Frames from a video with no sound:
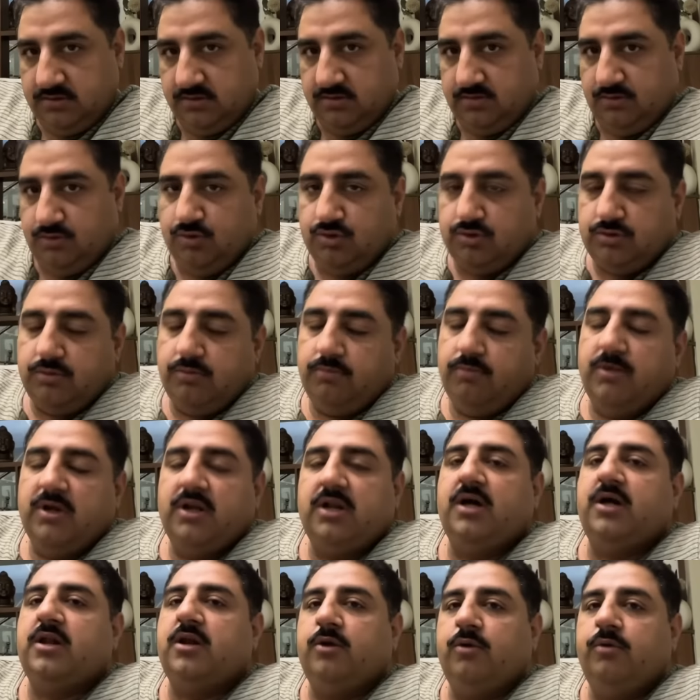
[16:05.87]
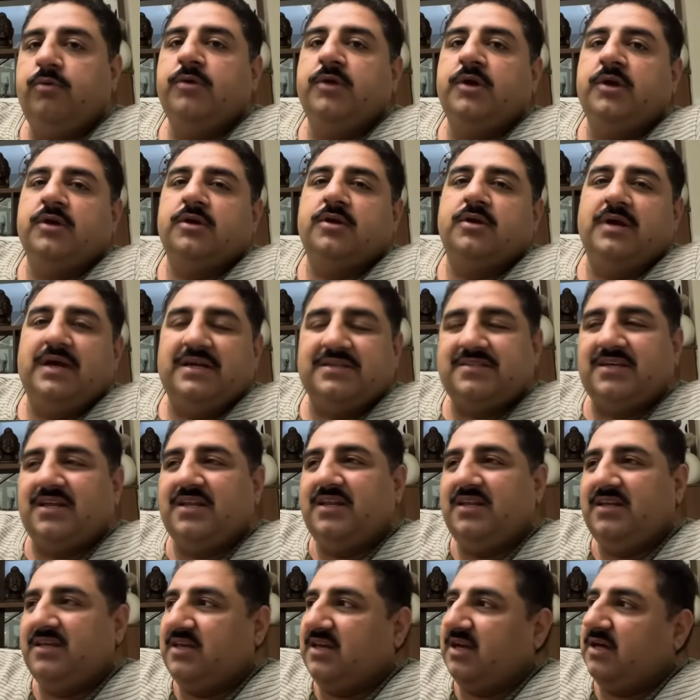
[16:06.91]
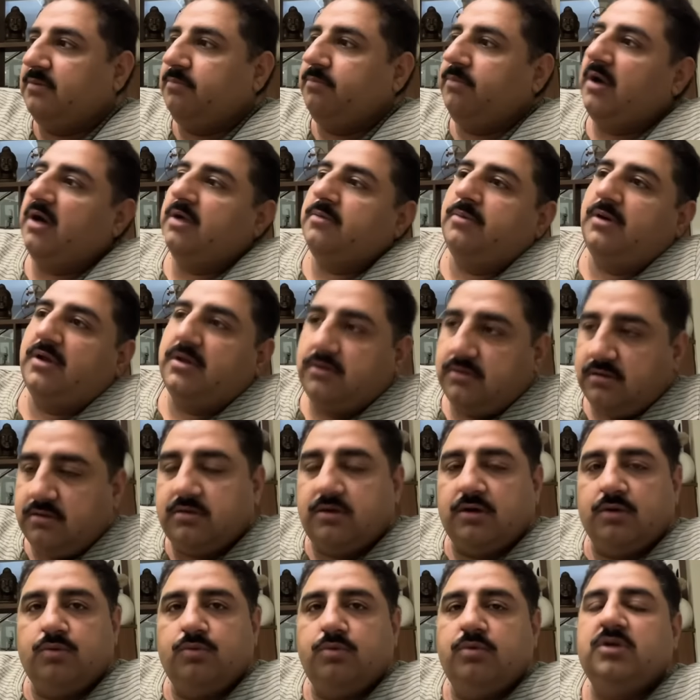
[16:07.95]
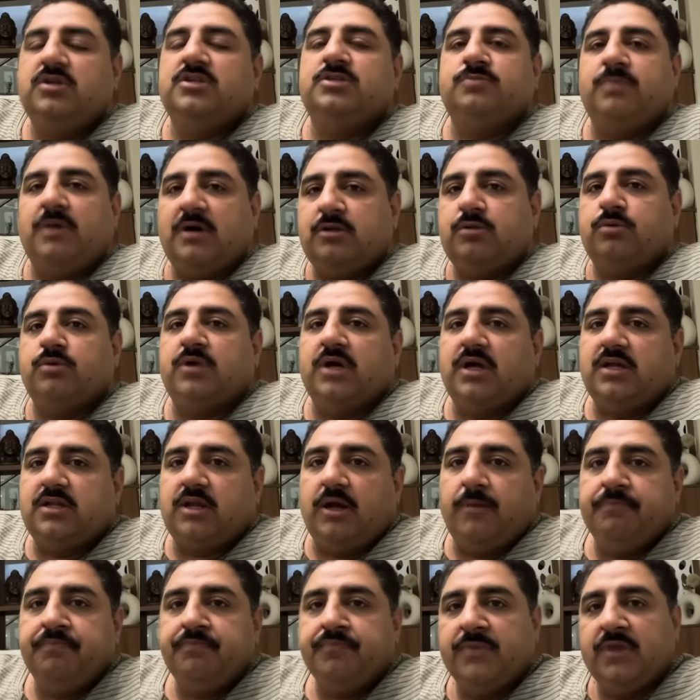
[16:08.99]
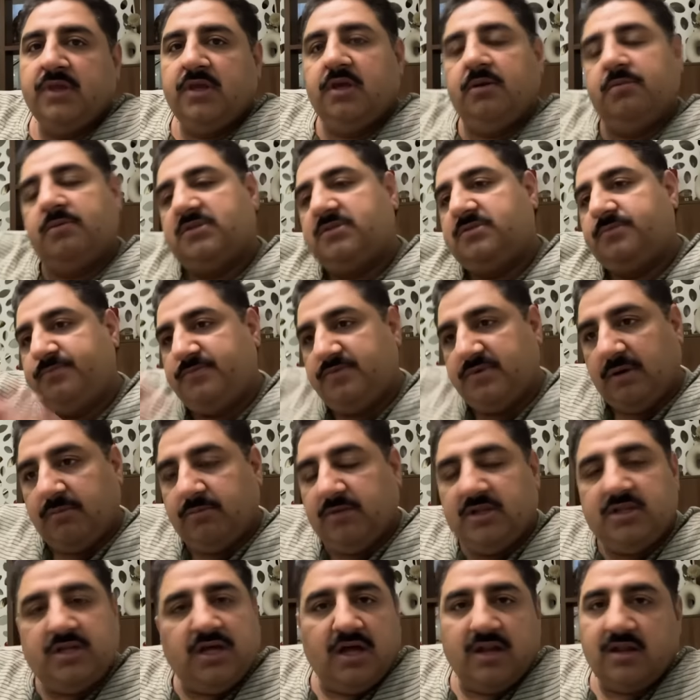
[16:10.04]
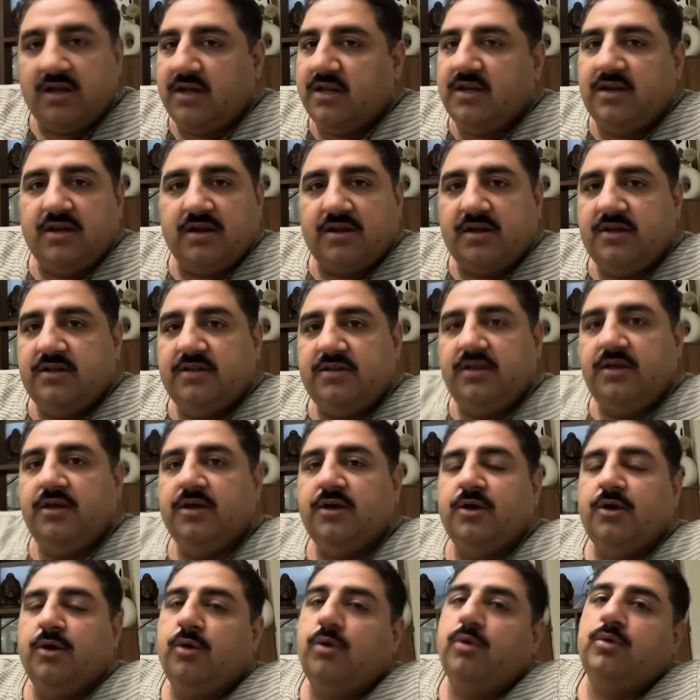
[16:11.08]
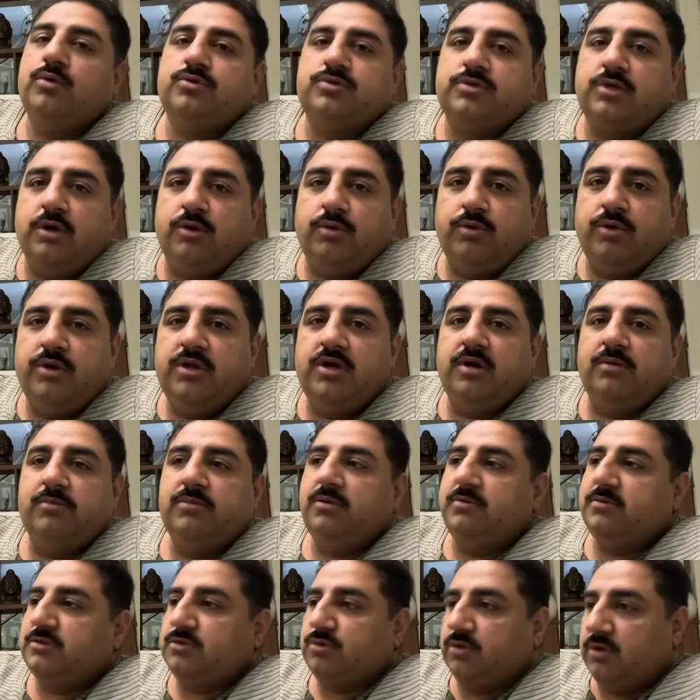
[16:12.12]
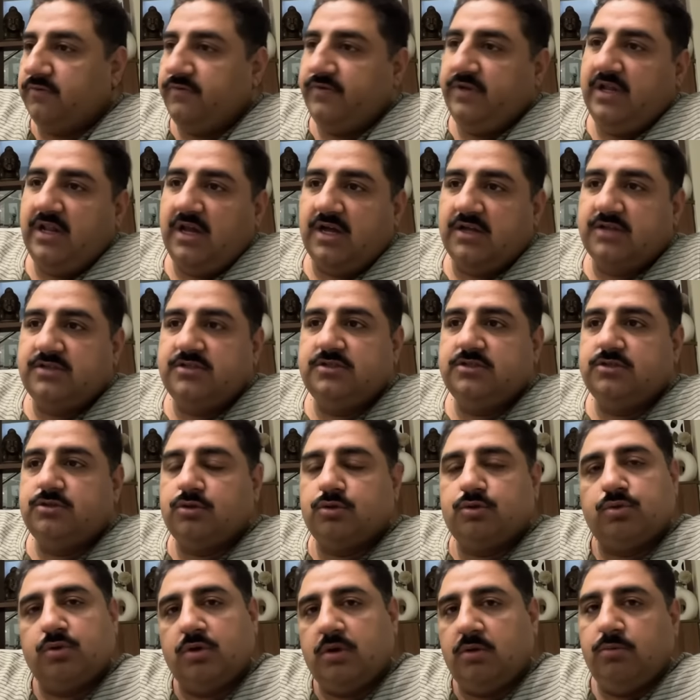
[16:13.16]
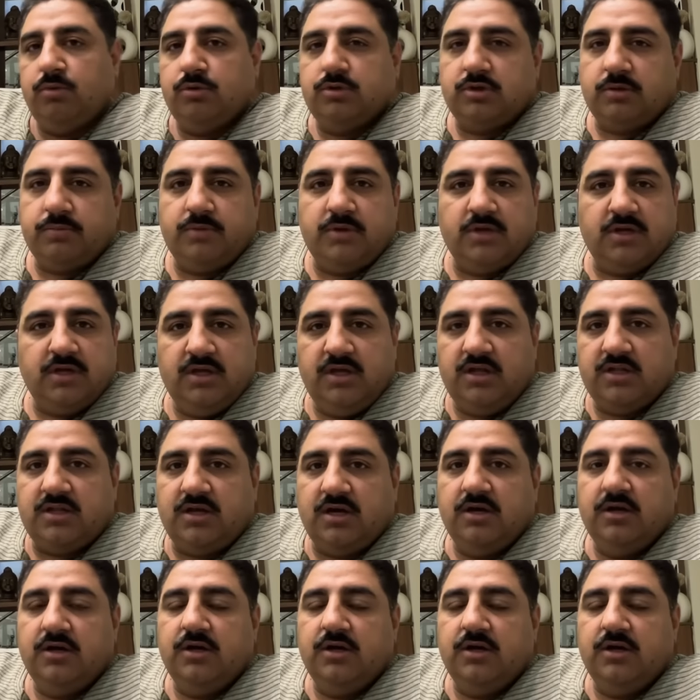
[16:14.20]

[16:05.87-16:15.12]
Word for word: कुछ बना रहा हूँ ऐसा नहीं कि यार बार बार करूँ इस बार तो क्या था कि बस हमने तैयार कर ही रखी थी और उसके अकॉर्डिंग हमने बस थोड़ा व्हील आर चीज़ और थोड़ा बहुत अपना किया था